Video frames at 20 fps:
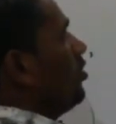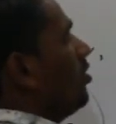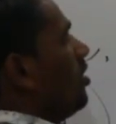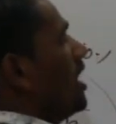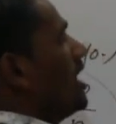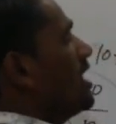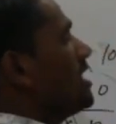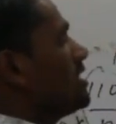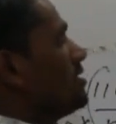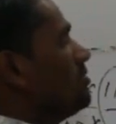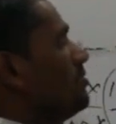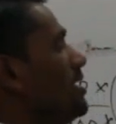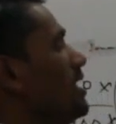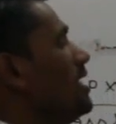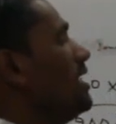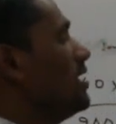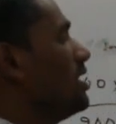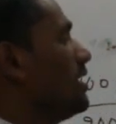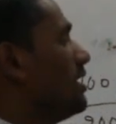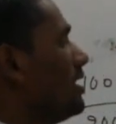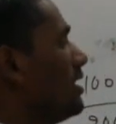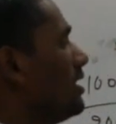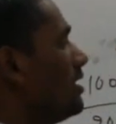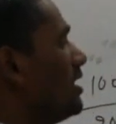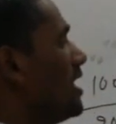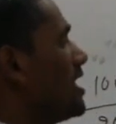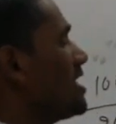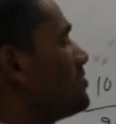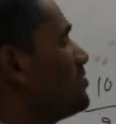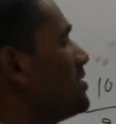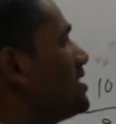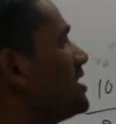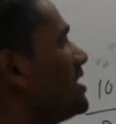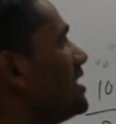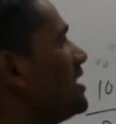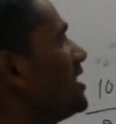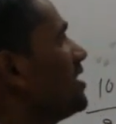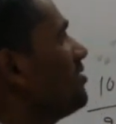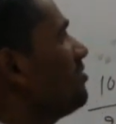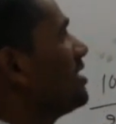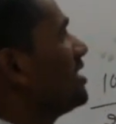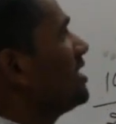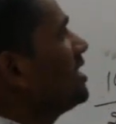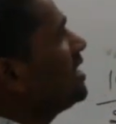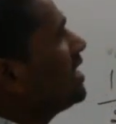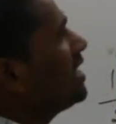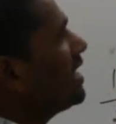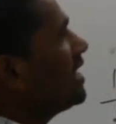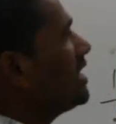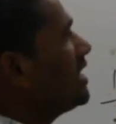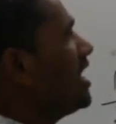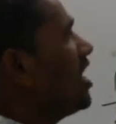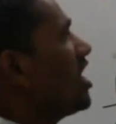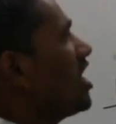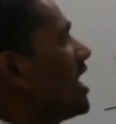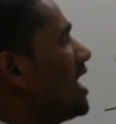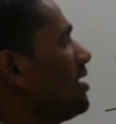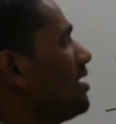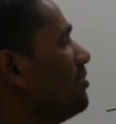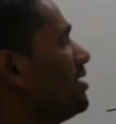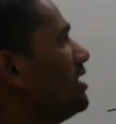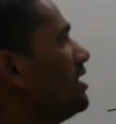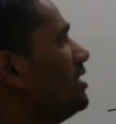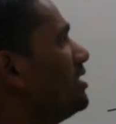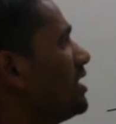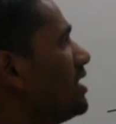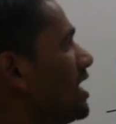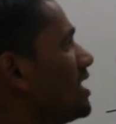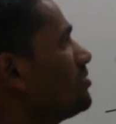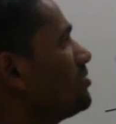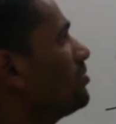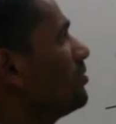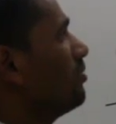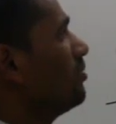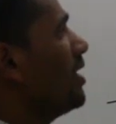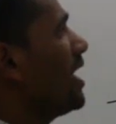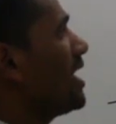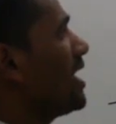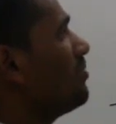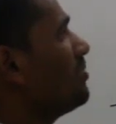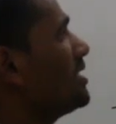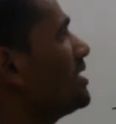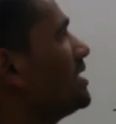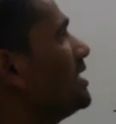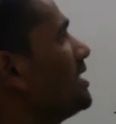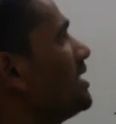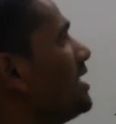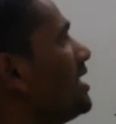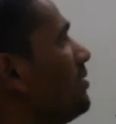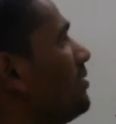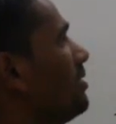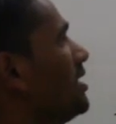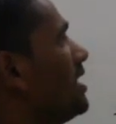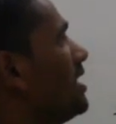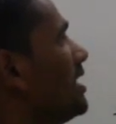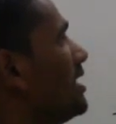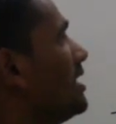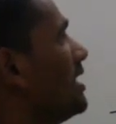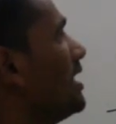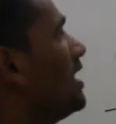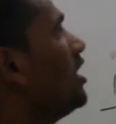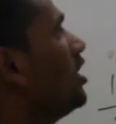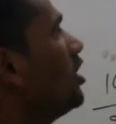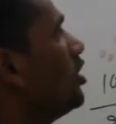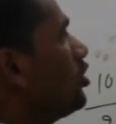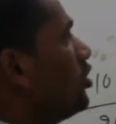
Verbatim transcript: तो अंश में 10 परसेंट की वृद्धि कर दी और हर में 10 12 परसेंट की कमी कर दिए